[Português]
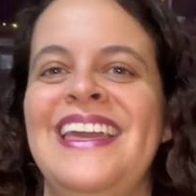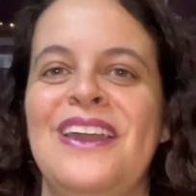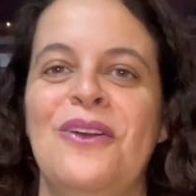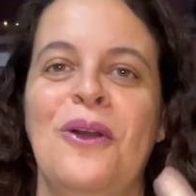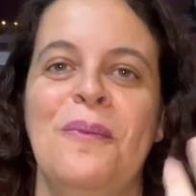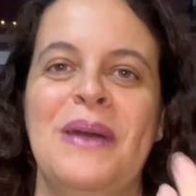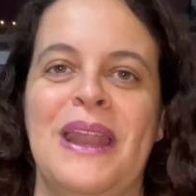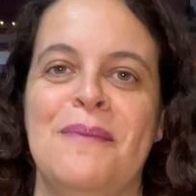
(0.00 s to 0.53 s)
e
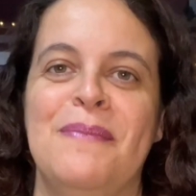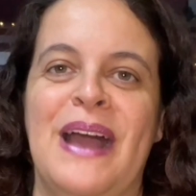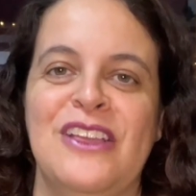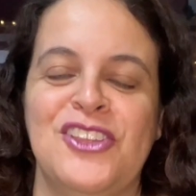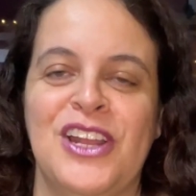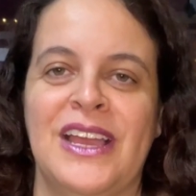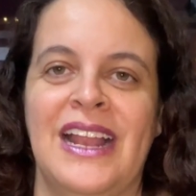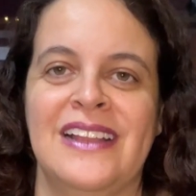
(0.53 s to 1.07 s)
como ela
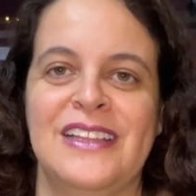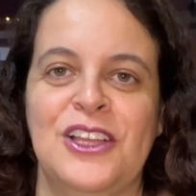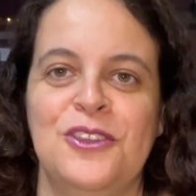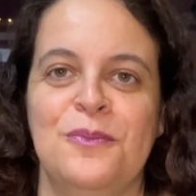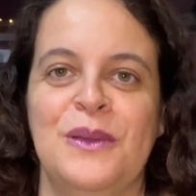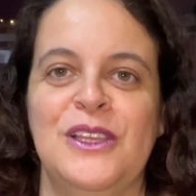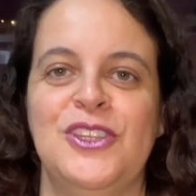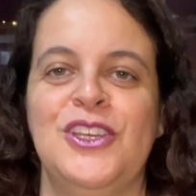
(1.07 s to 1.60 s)
bate naquele tanto de
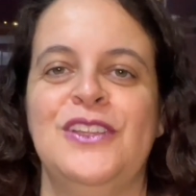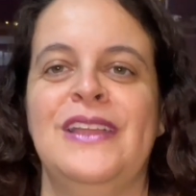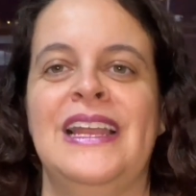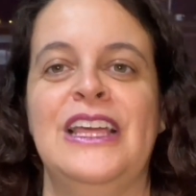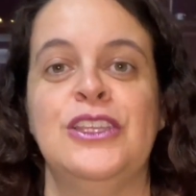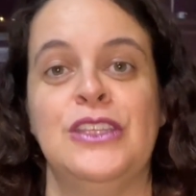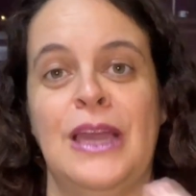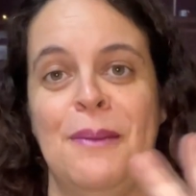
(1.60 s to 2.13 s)
bandido,
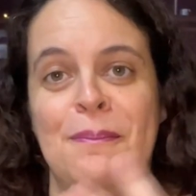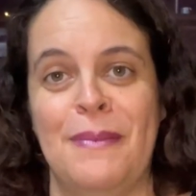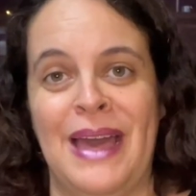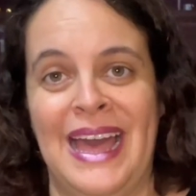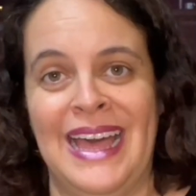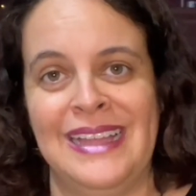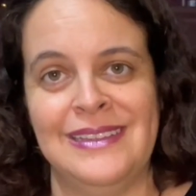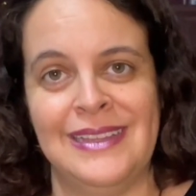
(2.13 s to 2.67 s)
ela é
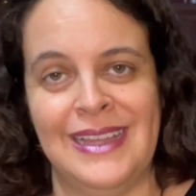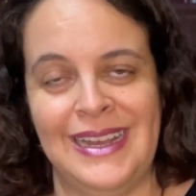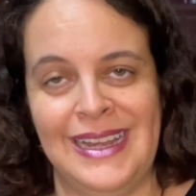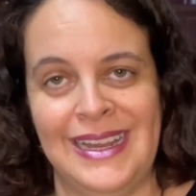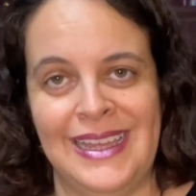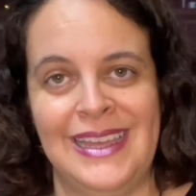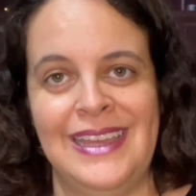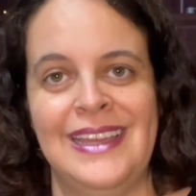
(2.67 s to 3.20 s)
chamada
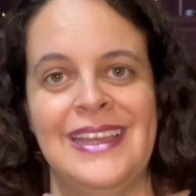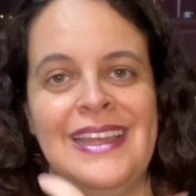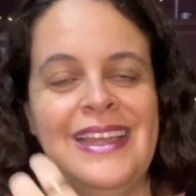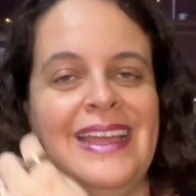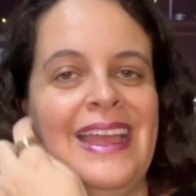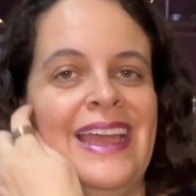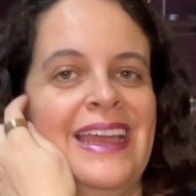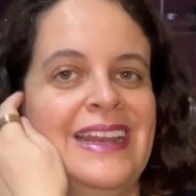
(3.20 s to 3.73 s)
ali
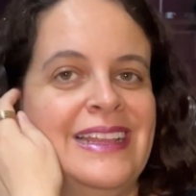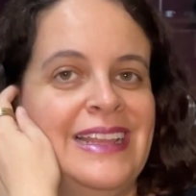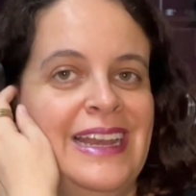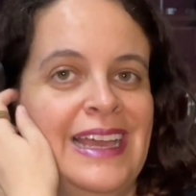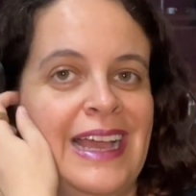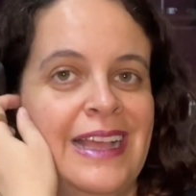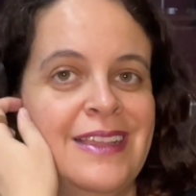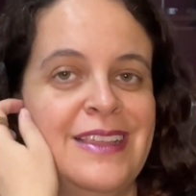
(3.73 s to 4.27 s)
é, na
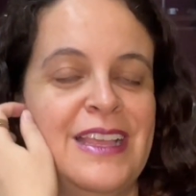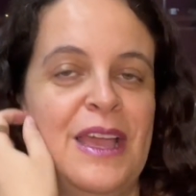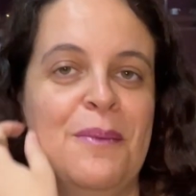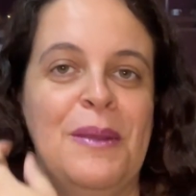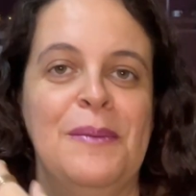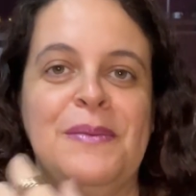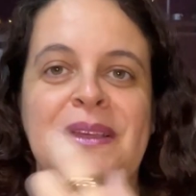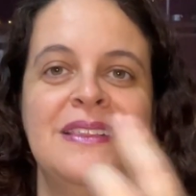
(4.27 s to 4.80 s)
delegacia
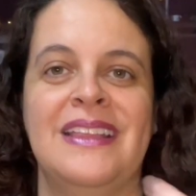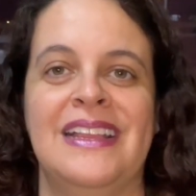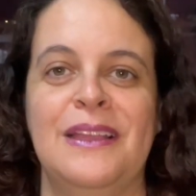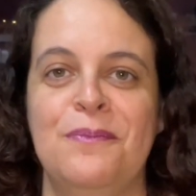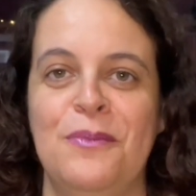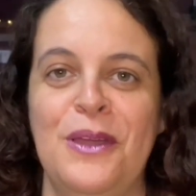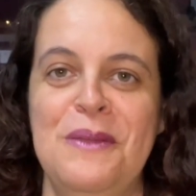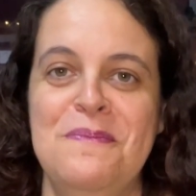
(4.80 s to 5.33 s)
para prestar
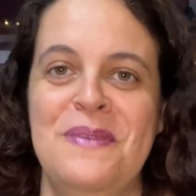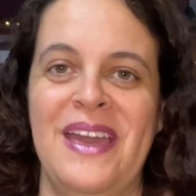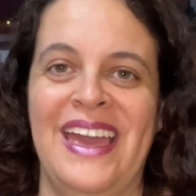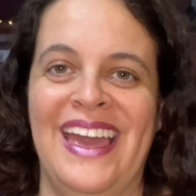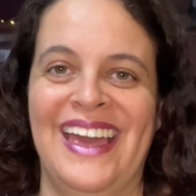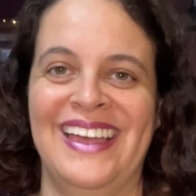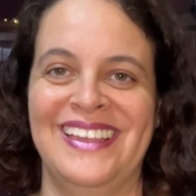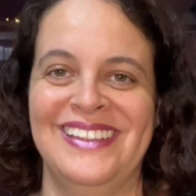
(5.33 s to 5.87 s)

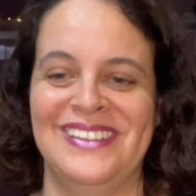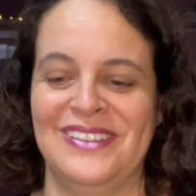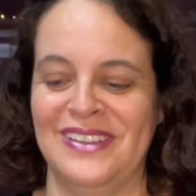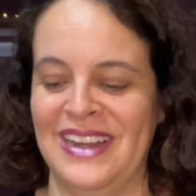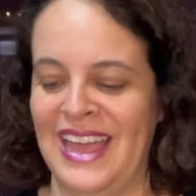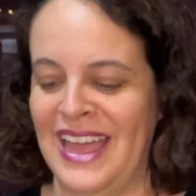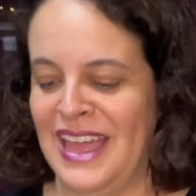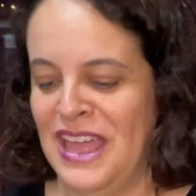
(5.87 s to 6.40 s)
depoimento,
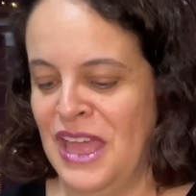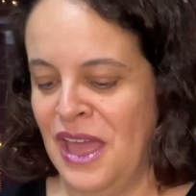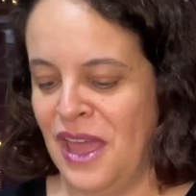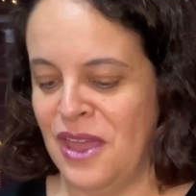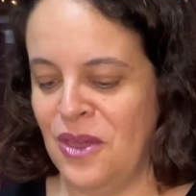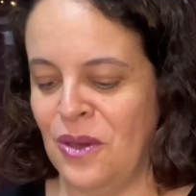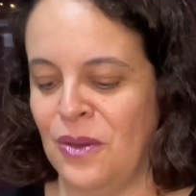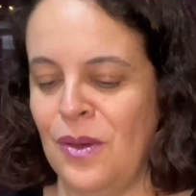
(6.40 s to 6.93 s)
né?
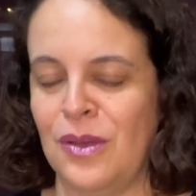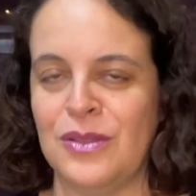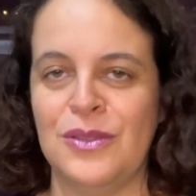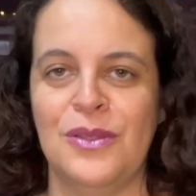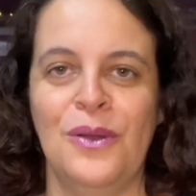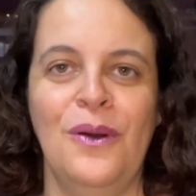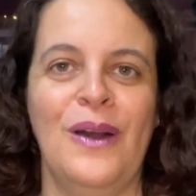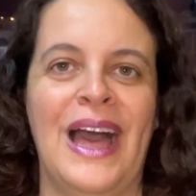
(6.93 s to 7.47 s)
E o
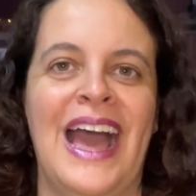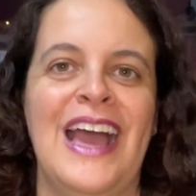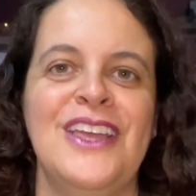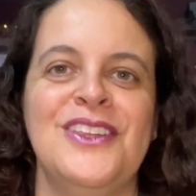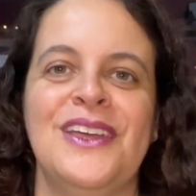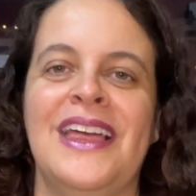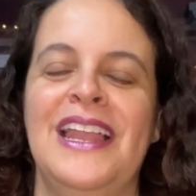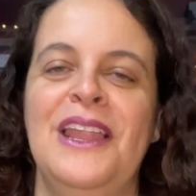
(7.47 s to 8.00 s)
Gudu
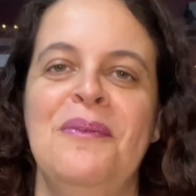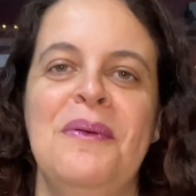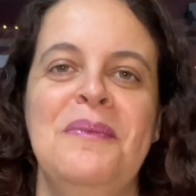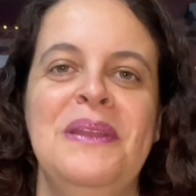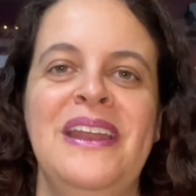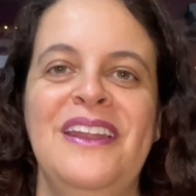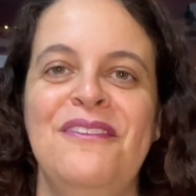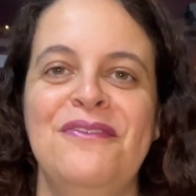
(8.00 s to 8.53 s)
acha que ela é uma
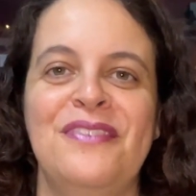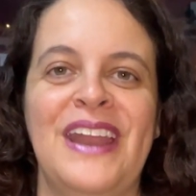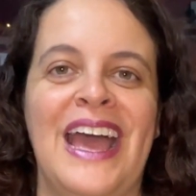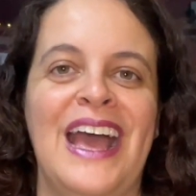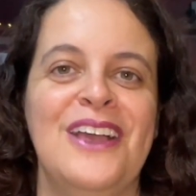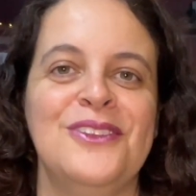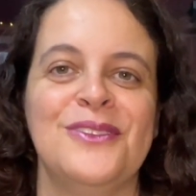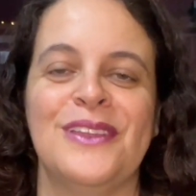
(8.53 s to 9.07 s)
menina
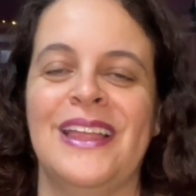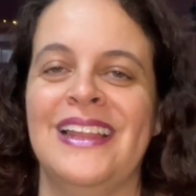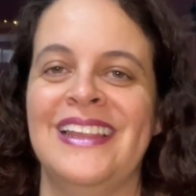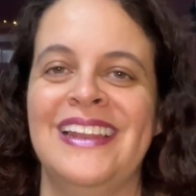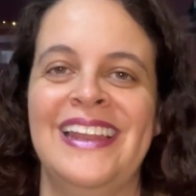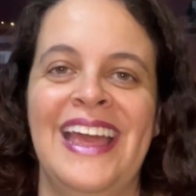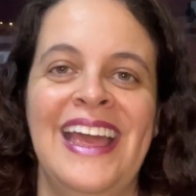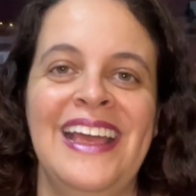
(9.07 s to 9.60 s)
frágil, que
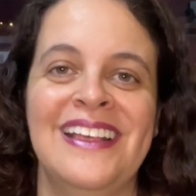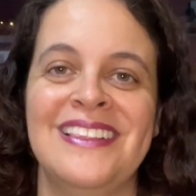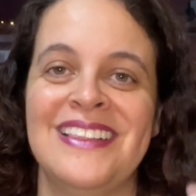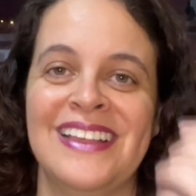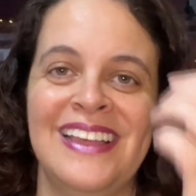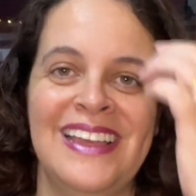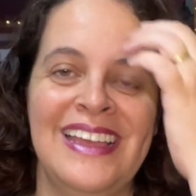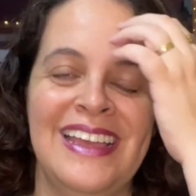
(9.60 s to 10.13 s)
ela, né,
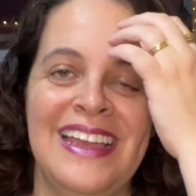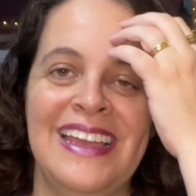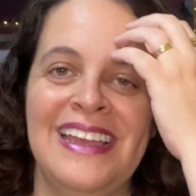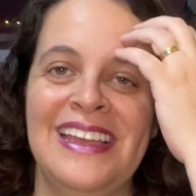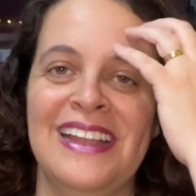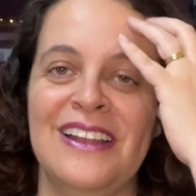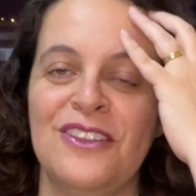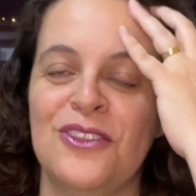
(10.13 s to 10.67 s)
assim, e,
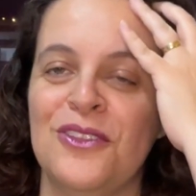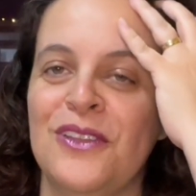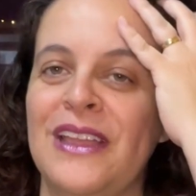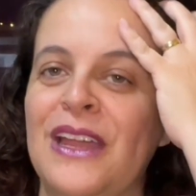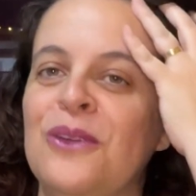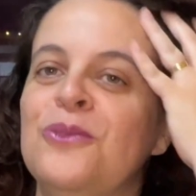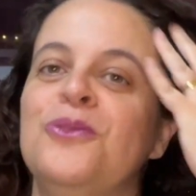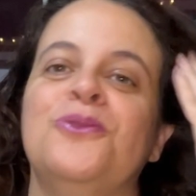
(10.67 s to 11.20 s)
e eles
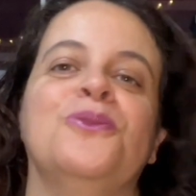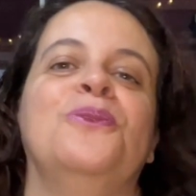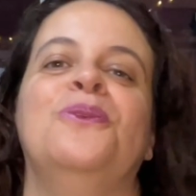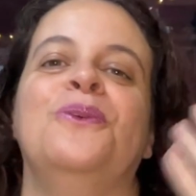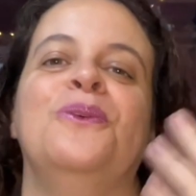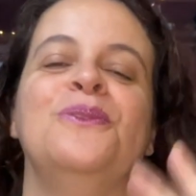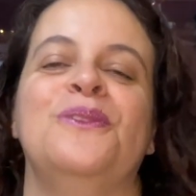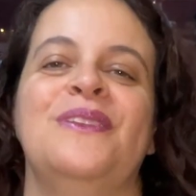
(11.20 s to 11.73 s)
estudaram
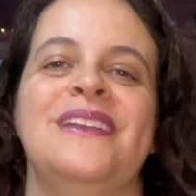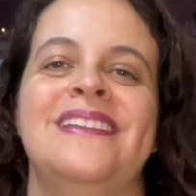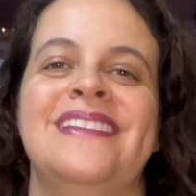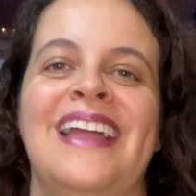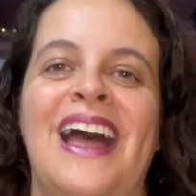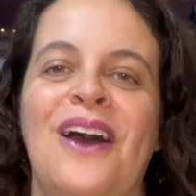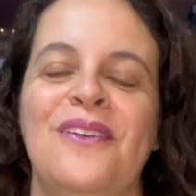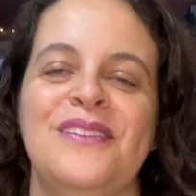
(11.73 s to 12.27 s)
juntos e
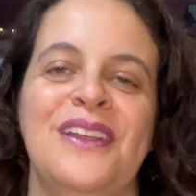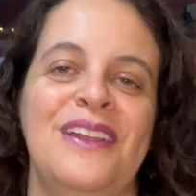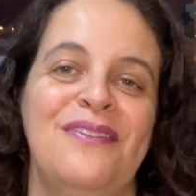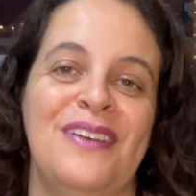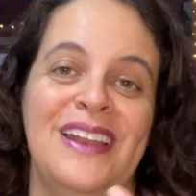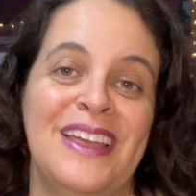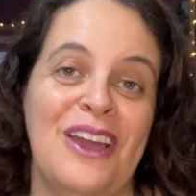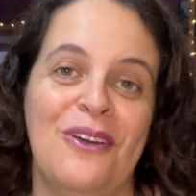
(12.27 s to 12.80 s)
tal, então ele
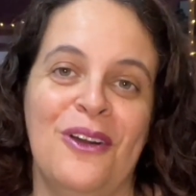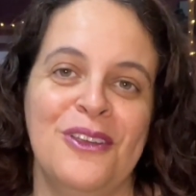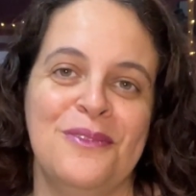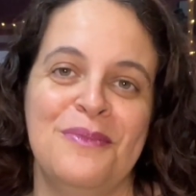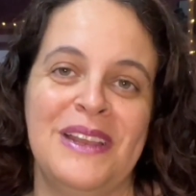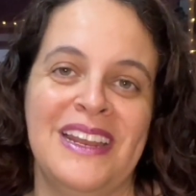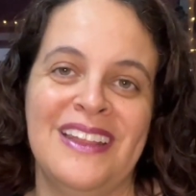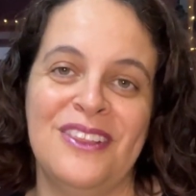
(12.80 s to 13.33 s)
fala que gosta de
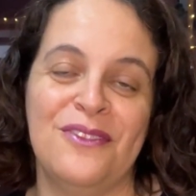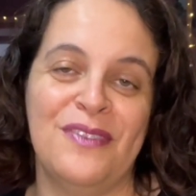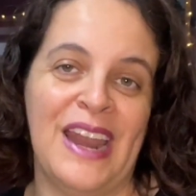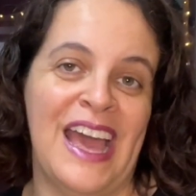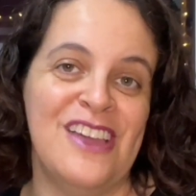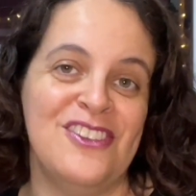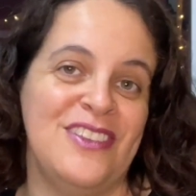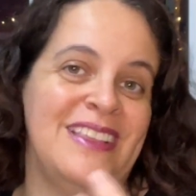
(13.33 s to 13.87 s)
meninas
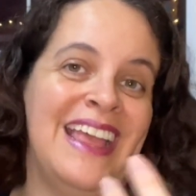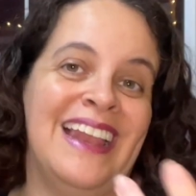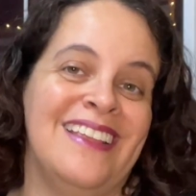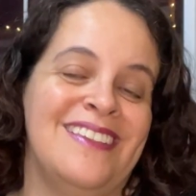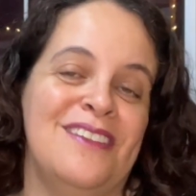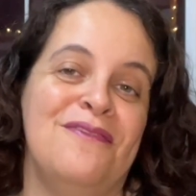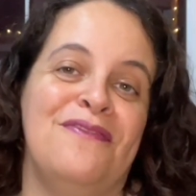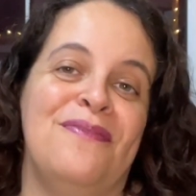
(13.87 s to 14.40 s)
frágeis e ela
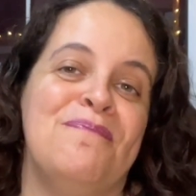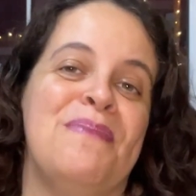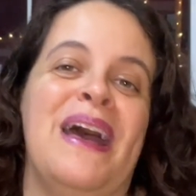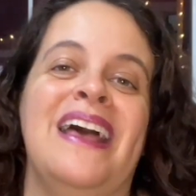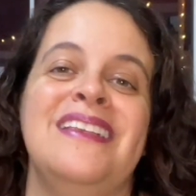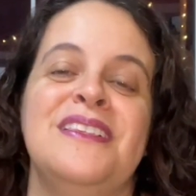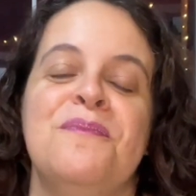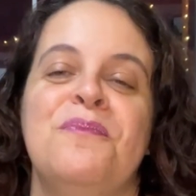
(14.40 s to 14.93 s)
se
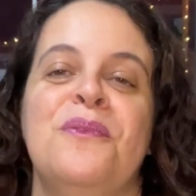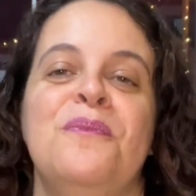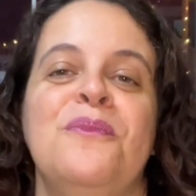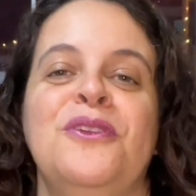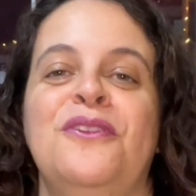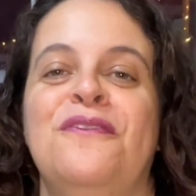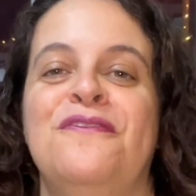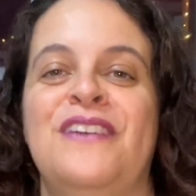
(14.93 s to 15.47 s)
passa por
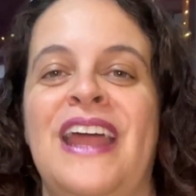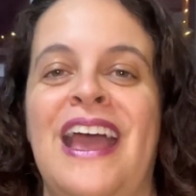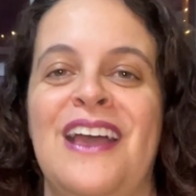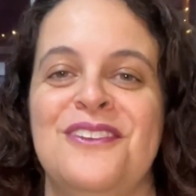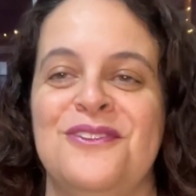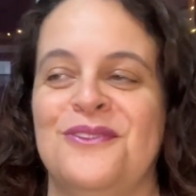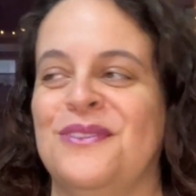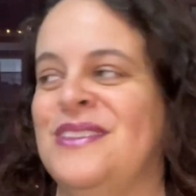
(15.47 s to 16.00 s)
muito
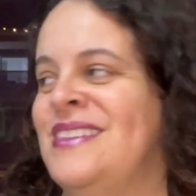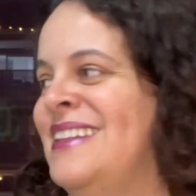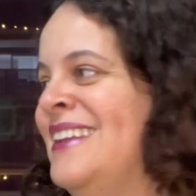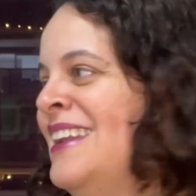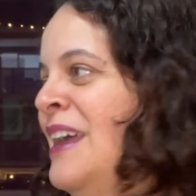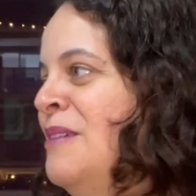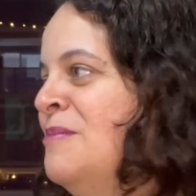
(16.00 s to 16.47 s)
frágil, assim, né?